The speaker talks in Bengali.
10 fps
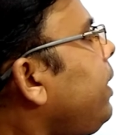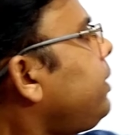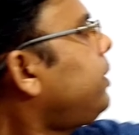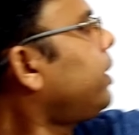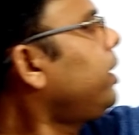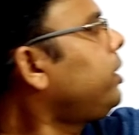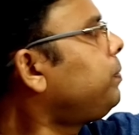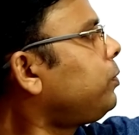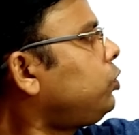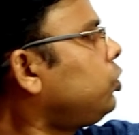এ থেকে ডি
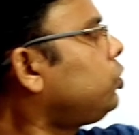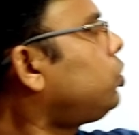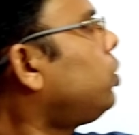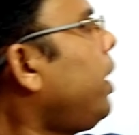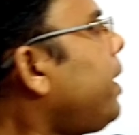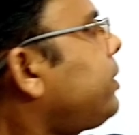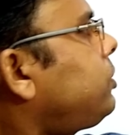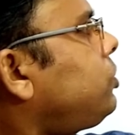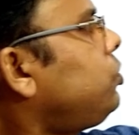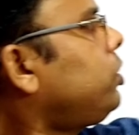পর্যন্ত এক
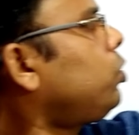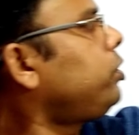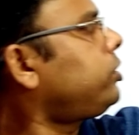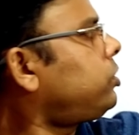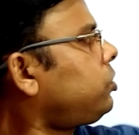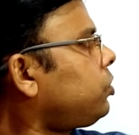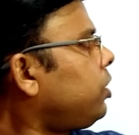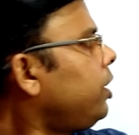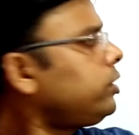স্টেশন থেকে অন্য স্টেশন